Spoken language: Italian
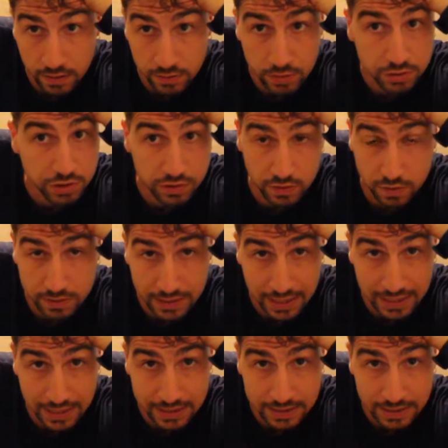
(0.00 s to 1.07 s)
non ci sono
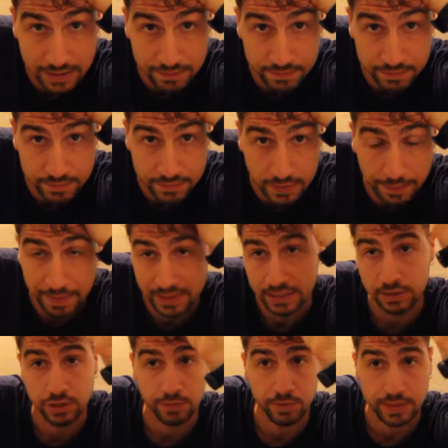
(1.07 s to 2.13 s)
scadenze, a
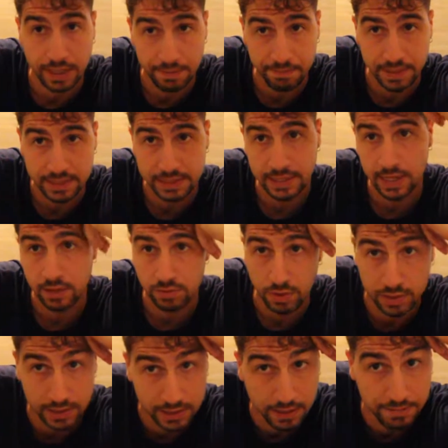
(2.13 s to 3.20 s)
parte diciamo i tre mesi della
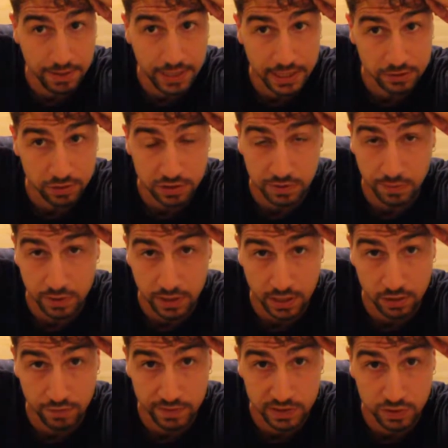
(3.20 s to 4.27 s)
durata del biglietto e si può
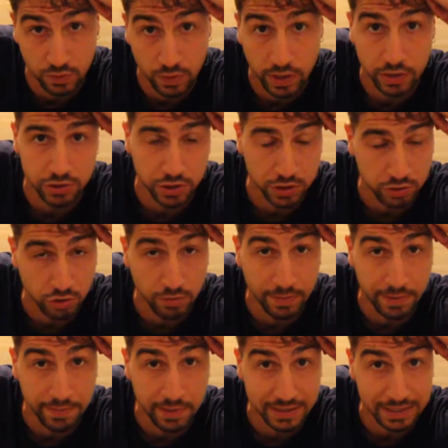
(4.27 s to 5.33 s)
andare dove si vuole. Io ho scelto
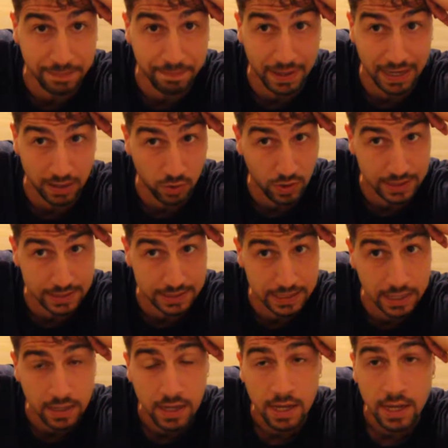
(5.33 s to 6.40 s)
come prima tappa la
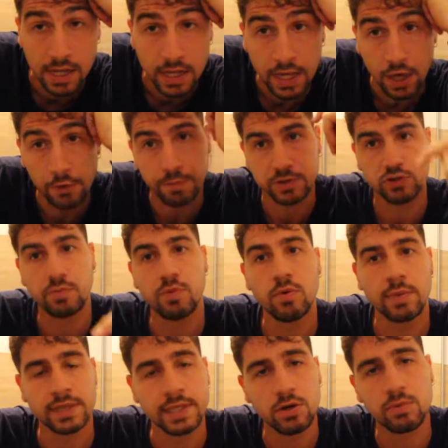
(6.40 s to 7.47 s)
Croazia e ho preso il
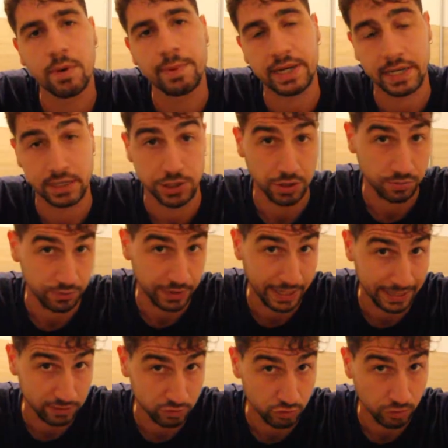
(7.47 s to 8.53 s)
pullman da Roma perché c'è un
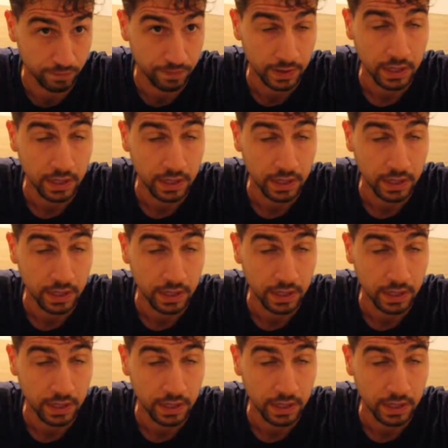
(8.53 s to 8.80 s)
diretto